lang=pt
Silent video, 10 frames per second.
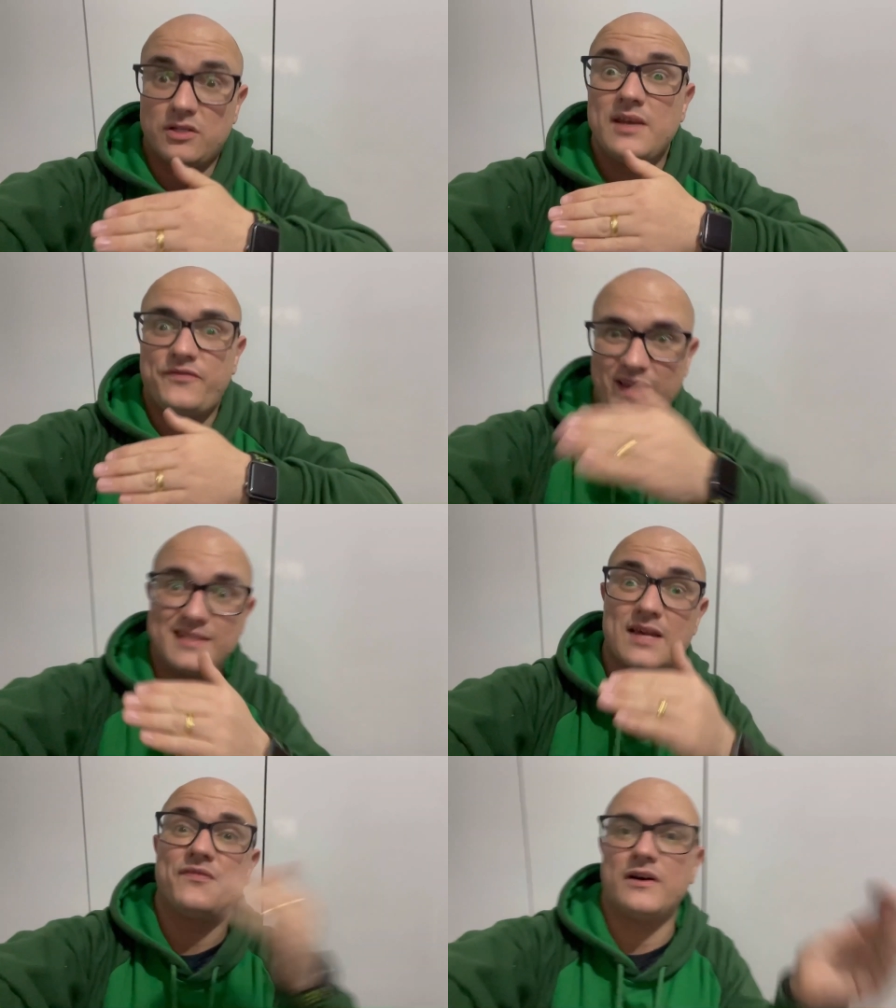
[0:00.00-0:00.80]
ele
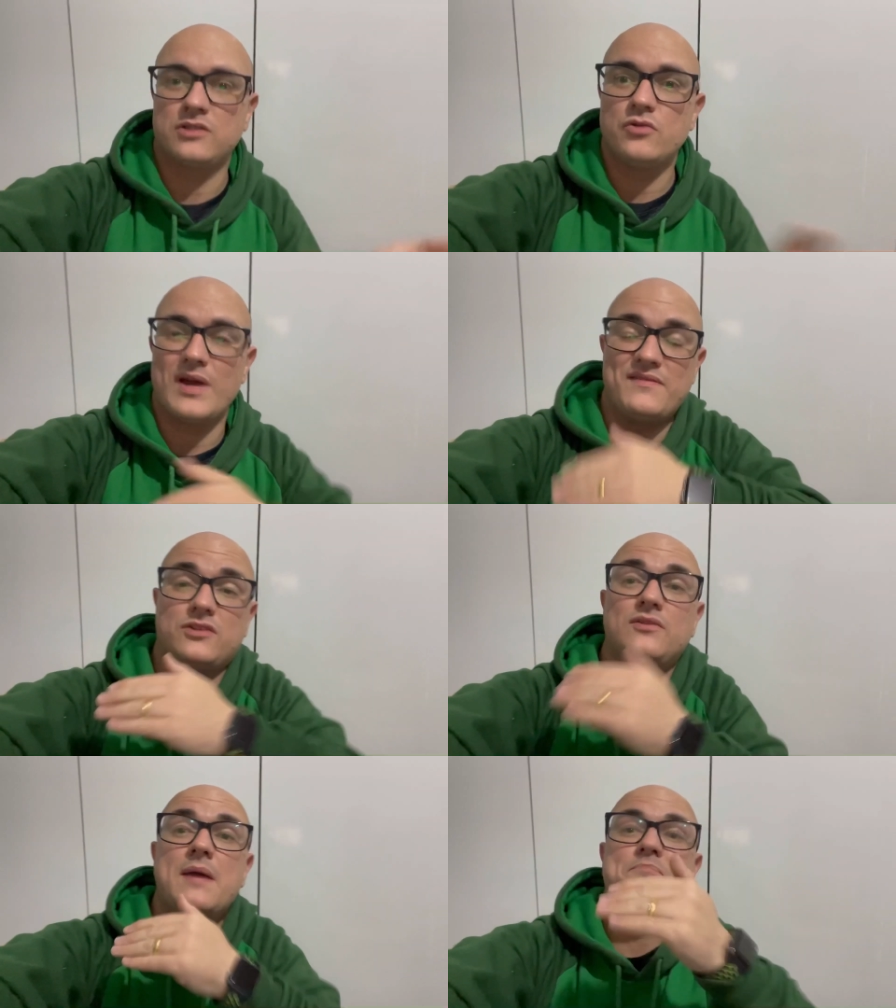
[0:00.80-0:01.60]
fez a falta no
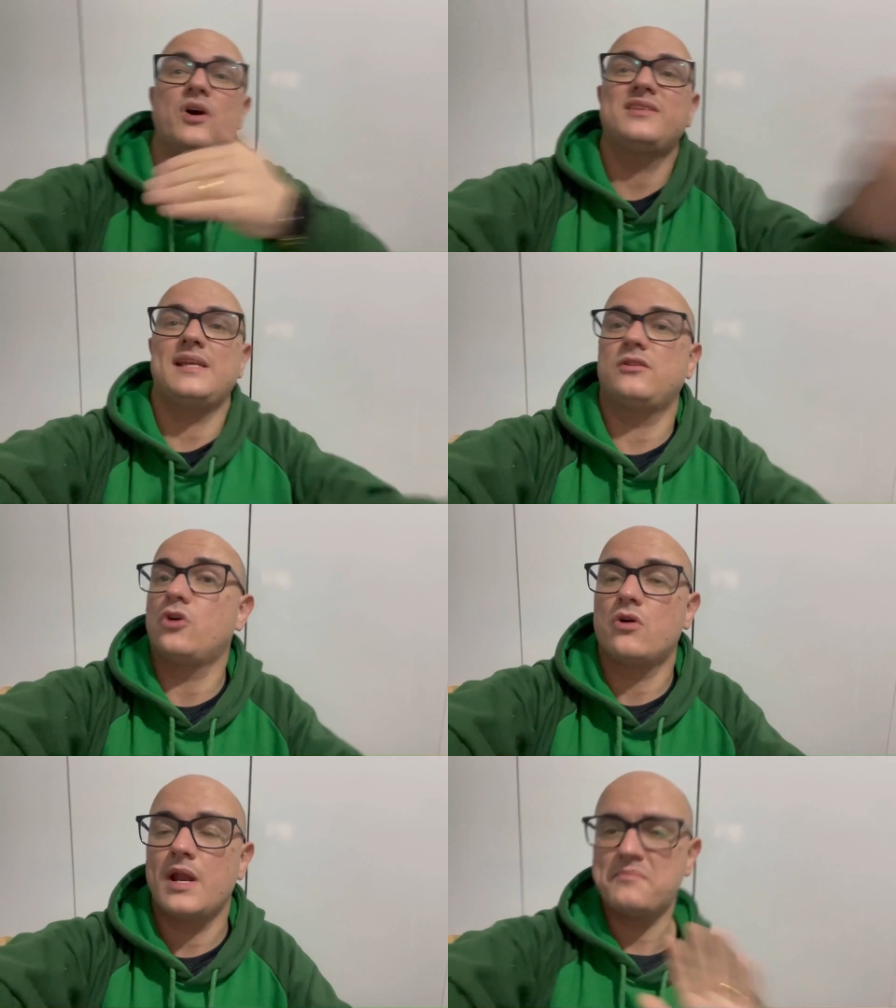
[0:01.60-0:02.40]
Everton depois que ele
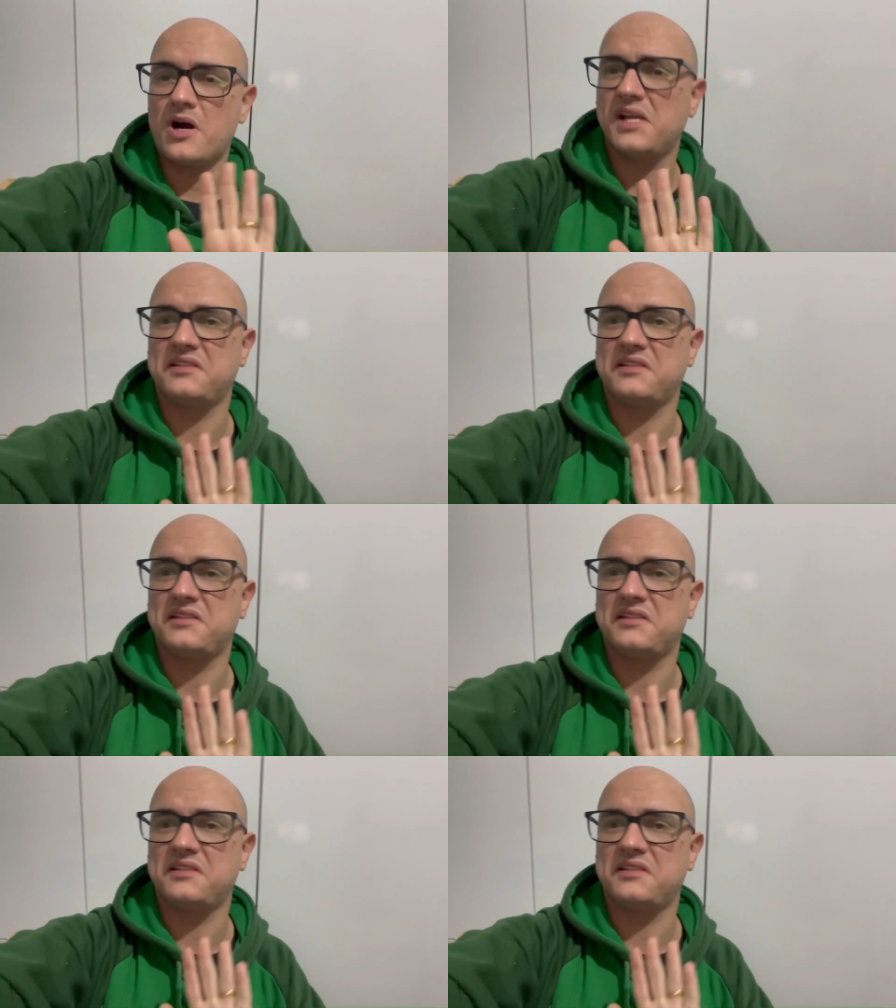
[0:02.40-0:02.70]
tocou na bola,